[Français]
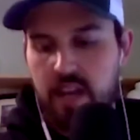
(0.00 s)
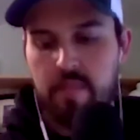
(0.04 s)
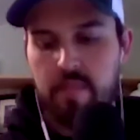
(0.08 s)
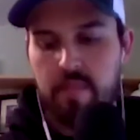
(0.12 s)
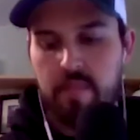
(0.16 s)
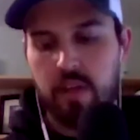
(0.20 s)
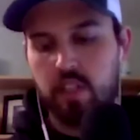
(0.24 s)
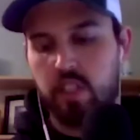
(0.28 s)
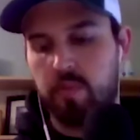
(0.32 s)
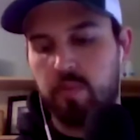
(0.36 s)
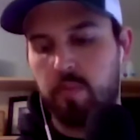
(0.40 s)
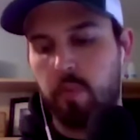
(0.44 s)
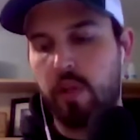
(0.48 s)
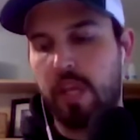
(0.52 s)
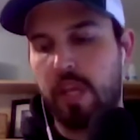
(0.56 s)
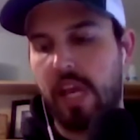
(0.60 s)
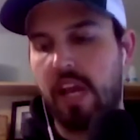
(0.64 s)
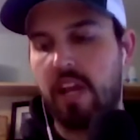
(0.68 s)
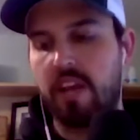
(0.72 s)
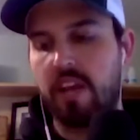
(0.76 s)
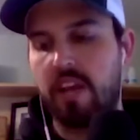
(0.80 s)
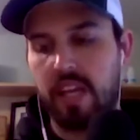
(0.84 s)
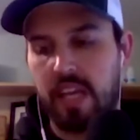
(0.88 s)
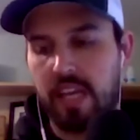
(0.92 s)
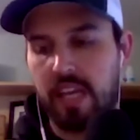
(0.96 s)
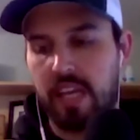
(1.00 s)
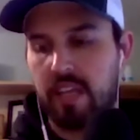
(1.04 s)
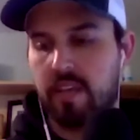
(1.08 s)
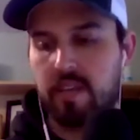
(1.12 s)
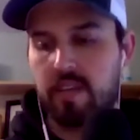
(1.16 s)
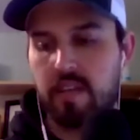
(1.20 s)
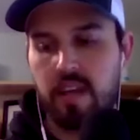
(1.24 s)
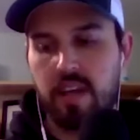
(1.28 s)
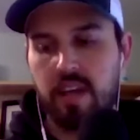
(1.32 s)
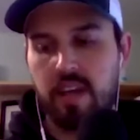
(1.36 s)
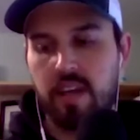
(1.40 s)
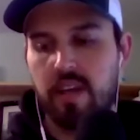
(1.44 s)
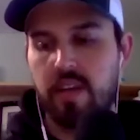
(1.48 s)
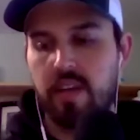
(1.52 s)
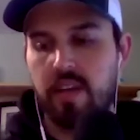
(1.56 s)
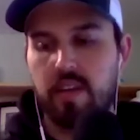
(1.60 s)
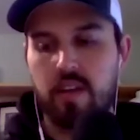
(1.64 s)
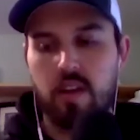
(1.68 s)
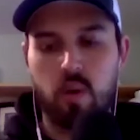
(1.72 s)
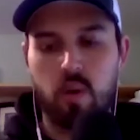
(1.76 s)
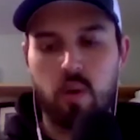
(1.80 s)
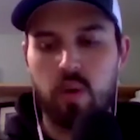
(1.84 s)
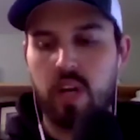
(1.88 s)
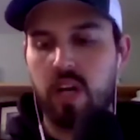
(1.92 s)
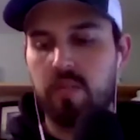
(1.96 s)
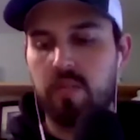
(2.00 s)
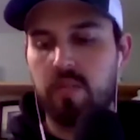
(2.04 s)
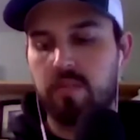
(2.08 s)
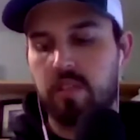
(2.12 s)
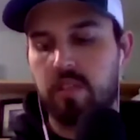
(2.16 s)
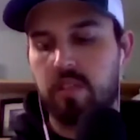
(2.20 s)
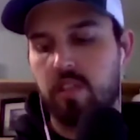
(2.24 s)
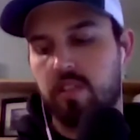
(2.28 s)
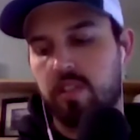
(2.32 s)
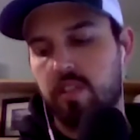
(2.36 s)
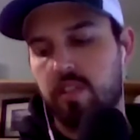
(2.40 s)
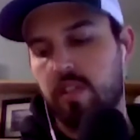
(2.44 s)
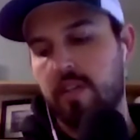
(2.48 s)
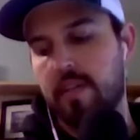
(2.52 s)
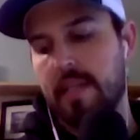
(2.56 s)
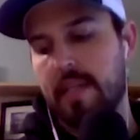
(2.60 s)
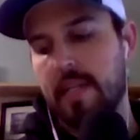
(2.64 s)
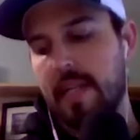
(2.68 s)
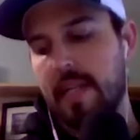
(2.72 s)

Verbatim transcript: mange hypocalorique, calorique euh, low carbs, tout ça.